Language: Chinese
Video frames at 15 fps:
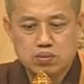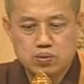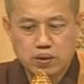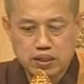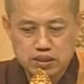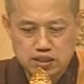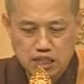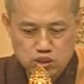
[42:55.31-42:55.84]
所
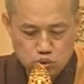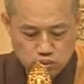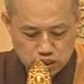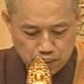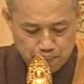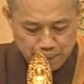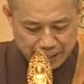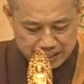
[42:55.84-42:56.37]
以生出这
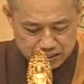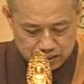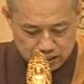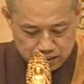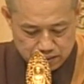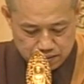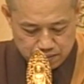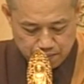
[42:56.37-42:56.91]
个悲
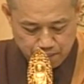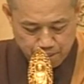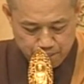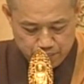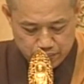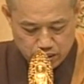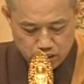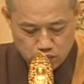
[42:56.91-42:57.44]
心，
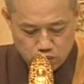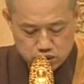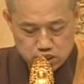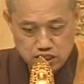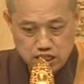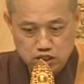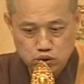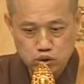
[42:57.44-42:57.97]
或
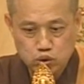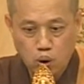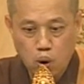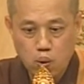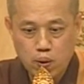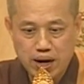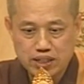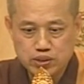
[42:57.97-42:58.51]
是呢去
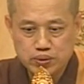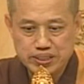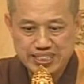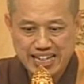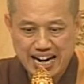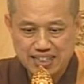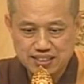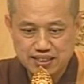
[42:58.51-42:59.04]
偷啊、去
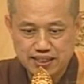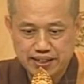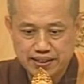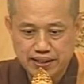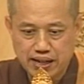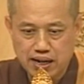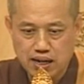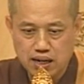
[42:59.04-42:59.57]
抢钱
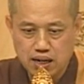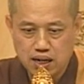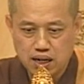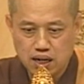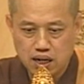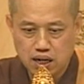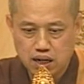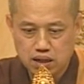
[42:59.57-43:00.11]
呐、
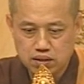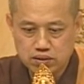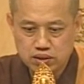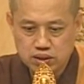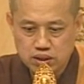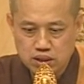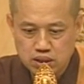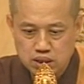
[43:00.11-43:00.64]
啊、
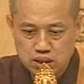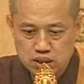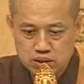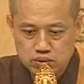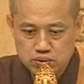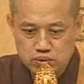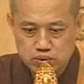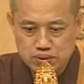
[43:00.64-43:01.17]

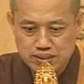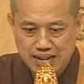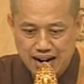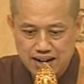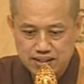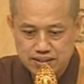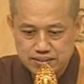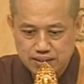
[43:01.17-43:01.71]
去
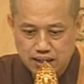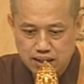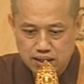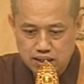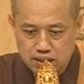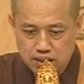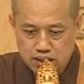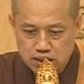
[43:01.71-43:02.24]
杀人呐。
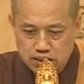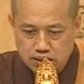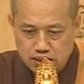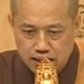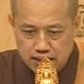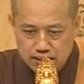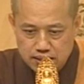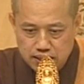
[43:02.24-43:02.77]
再
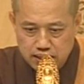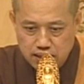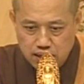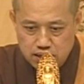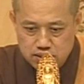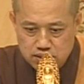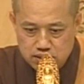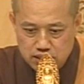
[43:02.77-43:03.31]
看第
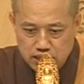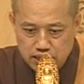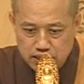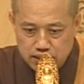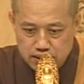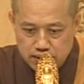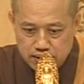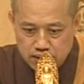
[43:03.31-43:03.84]
二十一，